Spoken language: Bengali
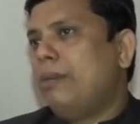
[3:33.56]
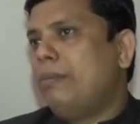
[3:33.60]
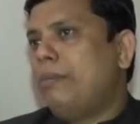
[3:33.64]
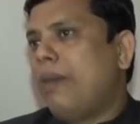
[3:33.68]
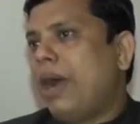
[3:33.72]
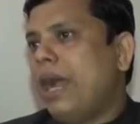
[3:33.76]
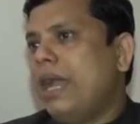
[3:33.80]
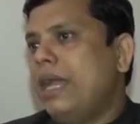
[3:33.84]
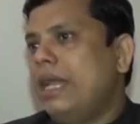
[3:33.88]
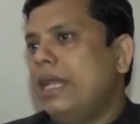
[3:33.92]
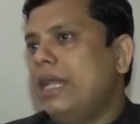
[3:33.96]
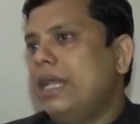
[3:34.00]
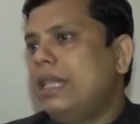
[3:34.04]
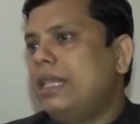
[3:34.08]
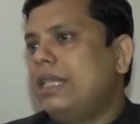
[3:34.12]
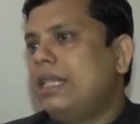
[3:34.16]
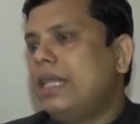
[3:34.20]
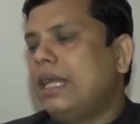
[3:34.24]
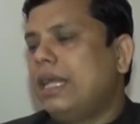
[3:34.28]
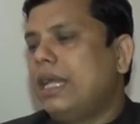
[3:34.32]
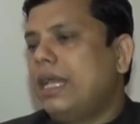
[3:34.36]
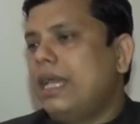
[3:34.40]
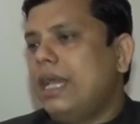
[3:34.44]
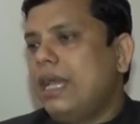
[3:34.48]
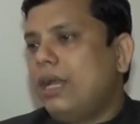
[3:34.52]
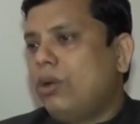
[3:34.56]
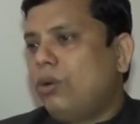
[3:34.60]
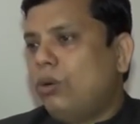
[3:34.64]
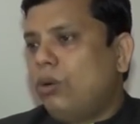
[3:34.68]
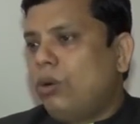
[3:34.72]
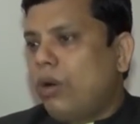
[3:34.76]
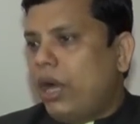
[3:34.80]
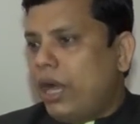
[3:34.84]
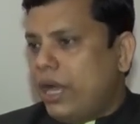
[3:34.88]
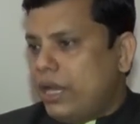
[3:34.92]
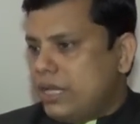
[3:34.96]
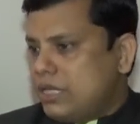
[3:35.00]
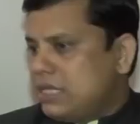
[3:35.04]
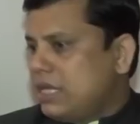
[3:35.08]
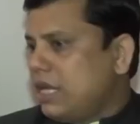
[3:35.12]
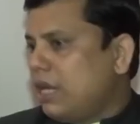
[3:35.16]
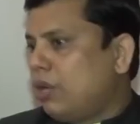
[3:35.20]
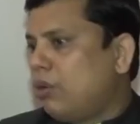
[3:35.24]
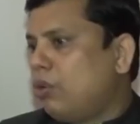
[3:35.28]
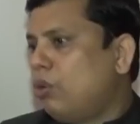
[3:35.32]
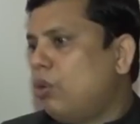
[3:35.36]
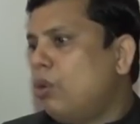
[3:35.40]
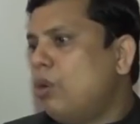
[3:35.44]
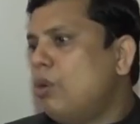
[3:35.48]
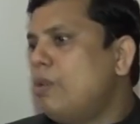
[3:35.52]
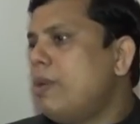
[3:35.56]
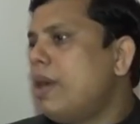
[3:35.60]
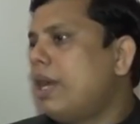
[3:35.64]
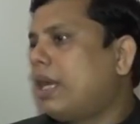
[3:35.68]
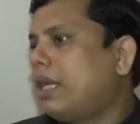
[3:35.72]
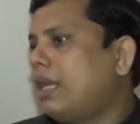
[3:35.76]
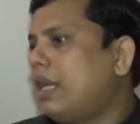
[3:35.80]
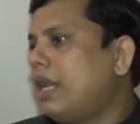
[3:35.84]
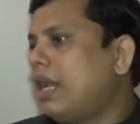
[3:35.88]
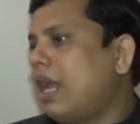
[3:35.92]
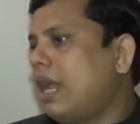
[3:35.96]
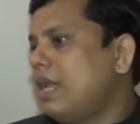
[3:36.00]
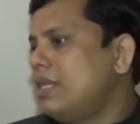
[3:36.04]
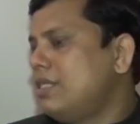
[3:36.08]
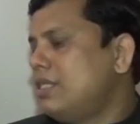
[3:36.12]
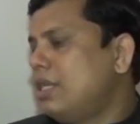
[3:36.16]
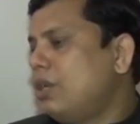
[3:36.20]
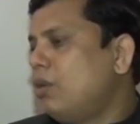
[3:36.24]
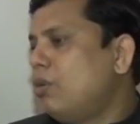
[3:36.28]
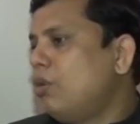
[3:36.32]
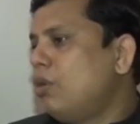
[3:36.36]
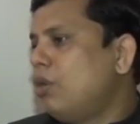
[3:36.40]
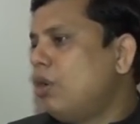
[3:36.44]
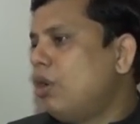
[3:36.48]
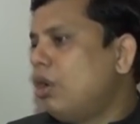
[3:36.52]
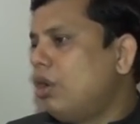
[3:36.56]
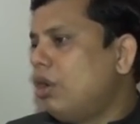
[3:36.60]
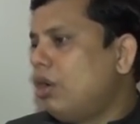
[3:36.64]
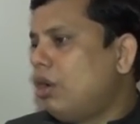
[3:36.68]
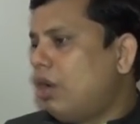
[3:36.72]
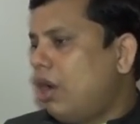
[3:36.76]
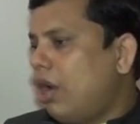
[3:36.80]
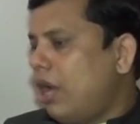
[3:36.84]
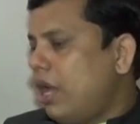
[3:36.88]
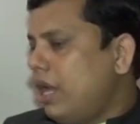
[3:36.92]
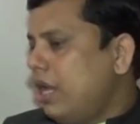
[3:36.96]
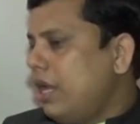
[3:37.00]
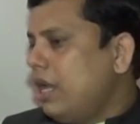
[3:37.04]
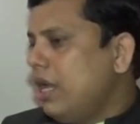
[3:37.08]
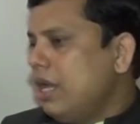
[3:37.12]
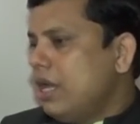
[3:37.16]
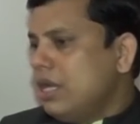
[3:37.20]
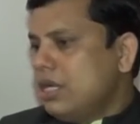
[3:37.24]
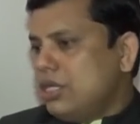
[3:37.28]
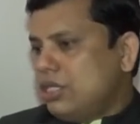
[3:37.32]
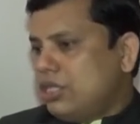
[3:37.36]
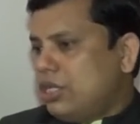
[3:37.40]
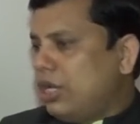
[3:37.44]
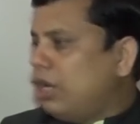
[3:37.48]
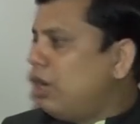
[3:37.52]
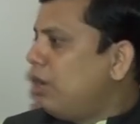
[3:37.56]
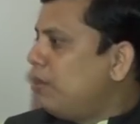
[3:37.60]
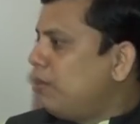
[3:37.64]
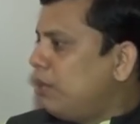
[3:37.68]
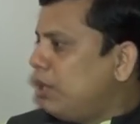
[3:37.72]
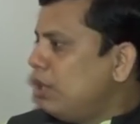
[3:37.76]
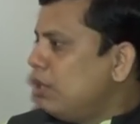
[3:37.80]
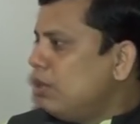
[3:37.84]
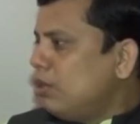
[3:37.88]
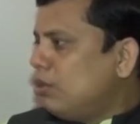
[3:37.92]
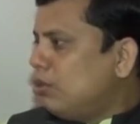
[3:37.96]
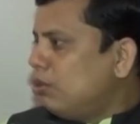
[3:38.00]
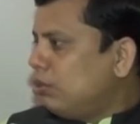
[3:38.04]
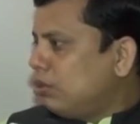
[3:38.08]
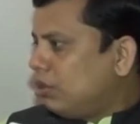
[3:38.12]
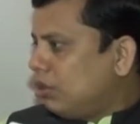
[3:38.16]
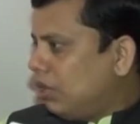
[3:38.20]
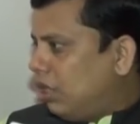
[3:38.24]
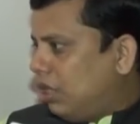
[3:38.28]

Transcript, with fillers: বাইরের থেকে এসে খুব একটা রাজ্যের উন্নয়ন হয় সেরম কিন্তু